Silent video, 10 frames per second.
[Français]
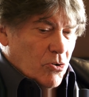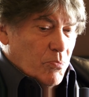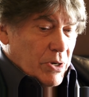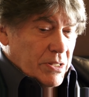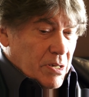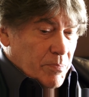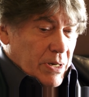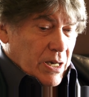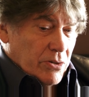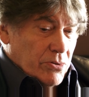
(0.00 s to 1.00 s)
le point de
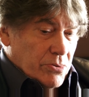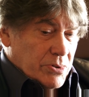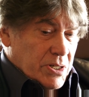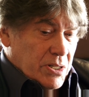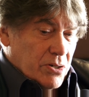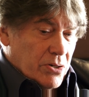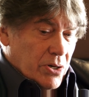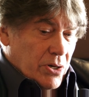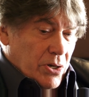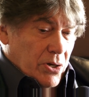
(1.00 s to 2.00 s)
départ donc c'est de
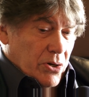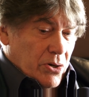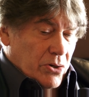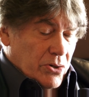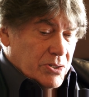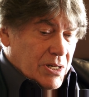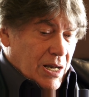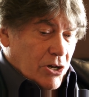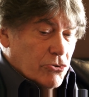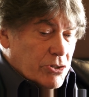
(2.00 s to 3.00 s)
euh, c'est
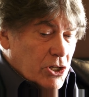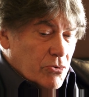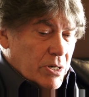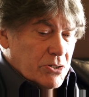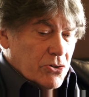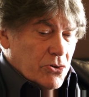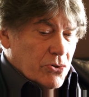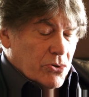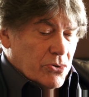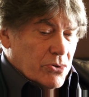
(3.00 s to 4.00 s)
la
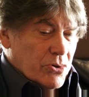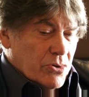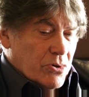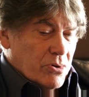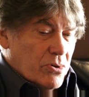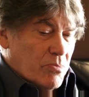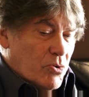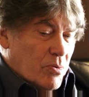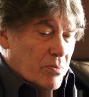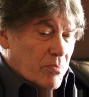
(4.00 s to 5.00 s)
continuation de,
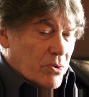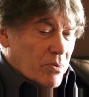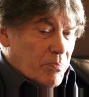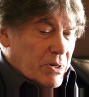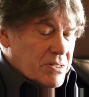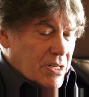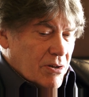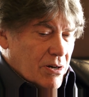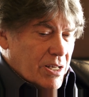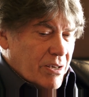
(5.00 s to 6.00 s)
mon,
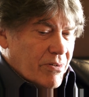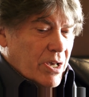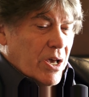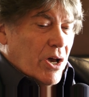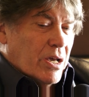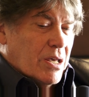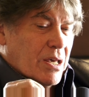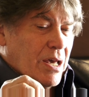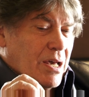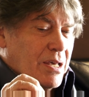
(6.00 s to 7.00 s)
précédent livre
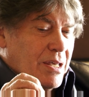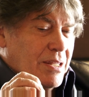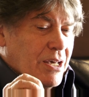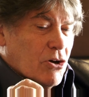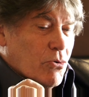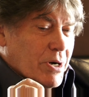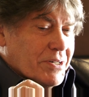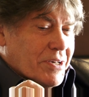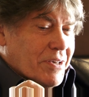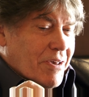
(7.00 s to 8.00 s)
qui, dit quoi
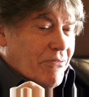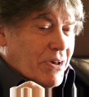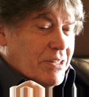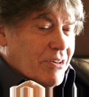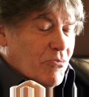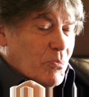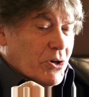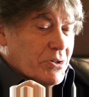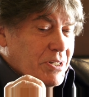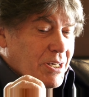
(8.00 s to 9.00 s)
Qui
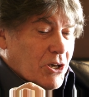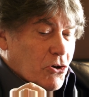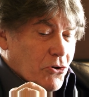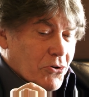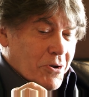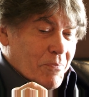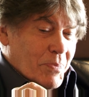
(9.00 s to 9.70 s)
effectivement dit que